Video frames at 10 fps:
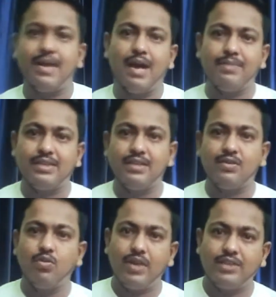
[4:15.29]
কর্মের
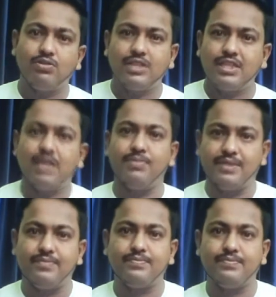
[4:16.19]
উপরে জোর দিলেন
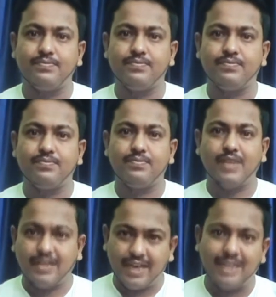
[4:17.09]
যে আমার
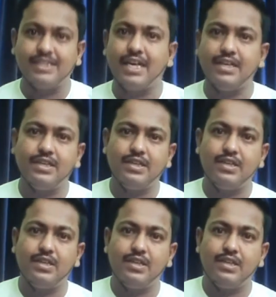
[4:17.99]
যা যা
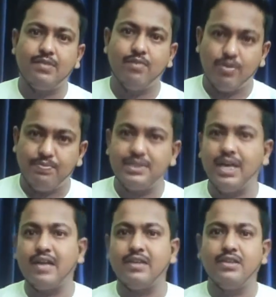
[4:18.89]
করণীয় আমার
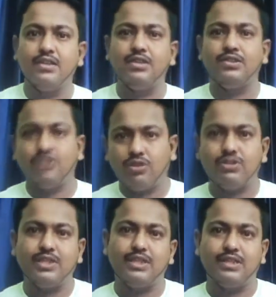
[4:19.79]
আমি যে
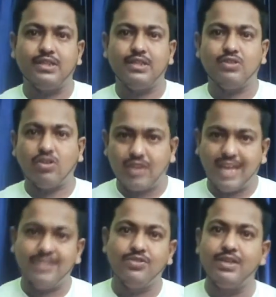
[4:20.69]
বংশের ছেলে যে বর্ণের
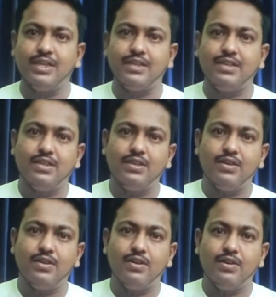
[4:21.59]
ছেলে যে পরিবারের
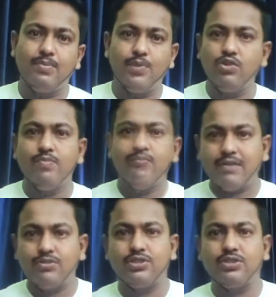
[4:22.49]
ছেলে
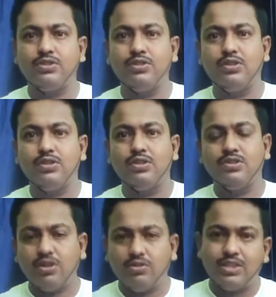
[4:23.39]
তথা
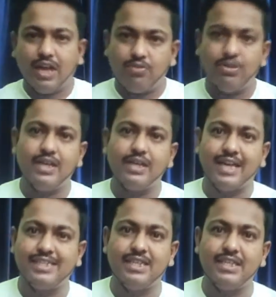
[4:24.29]
দশ দেশ
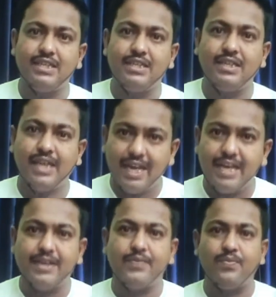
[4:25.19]
সমাজের জন্য
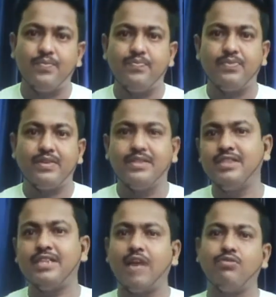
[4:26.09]
আমার যা যা
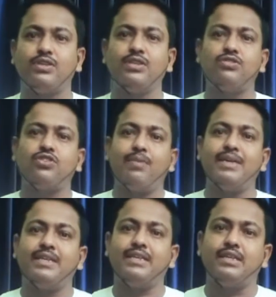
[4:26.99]
করণীয় সে
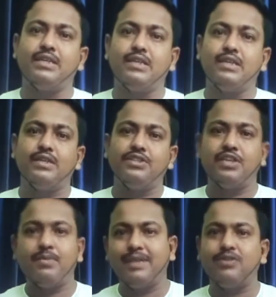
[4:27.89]
করণীয়র উপরে জোর
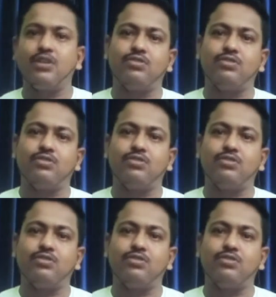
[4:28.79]
দিলেন